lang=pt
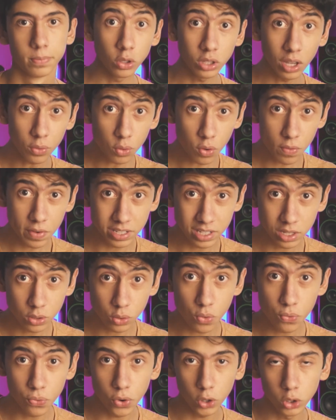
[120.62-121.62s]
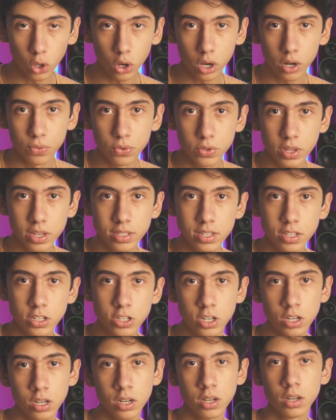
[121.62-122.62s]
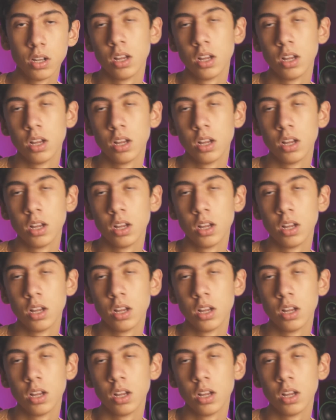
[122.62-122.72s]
Eu tava conversando com um fotógrafo nesse dia,